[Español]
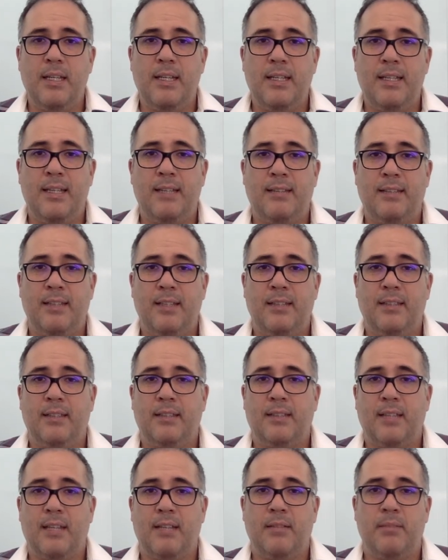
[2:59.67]
y así
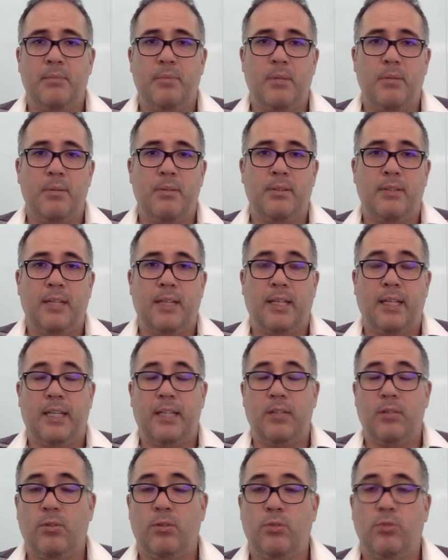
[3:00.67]
detectar a simple vista
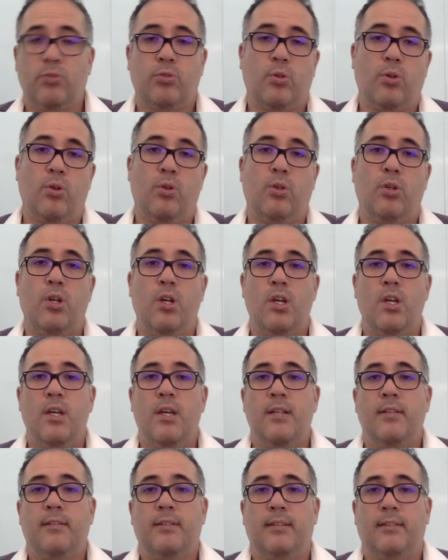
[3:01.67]
que solo
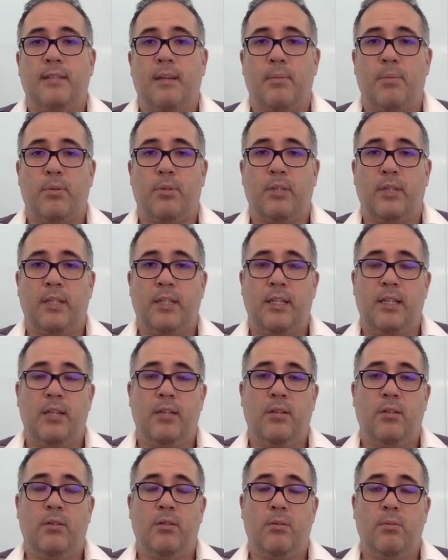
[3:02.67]
se está
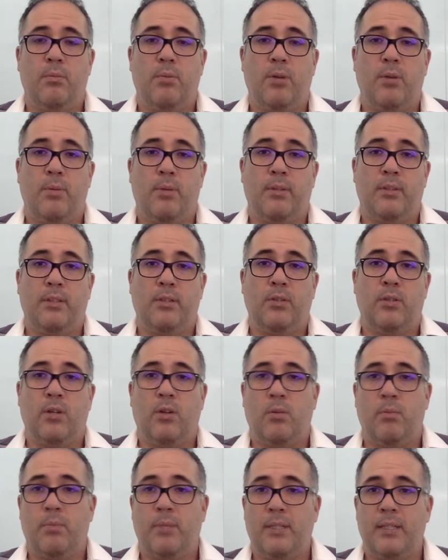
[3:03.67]
protegido por el prestigio de una
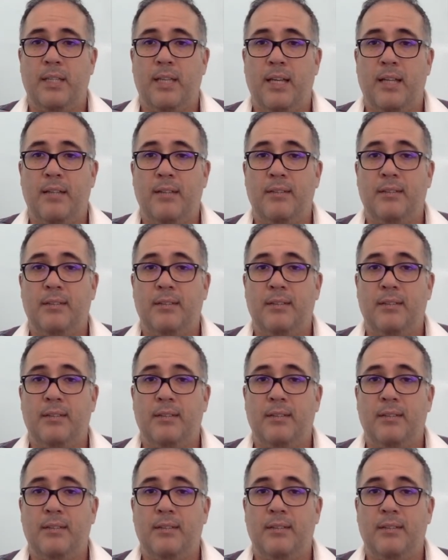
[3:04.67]
compañía,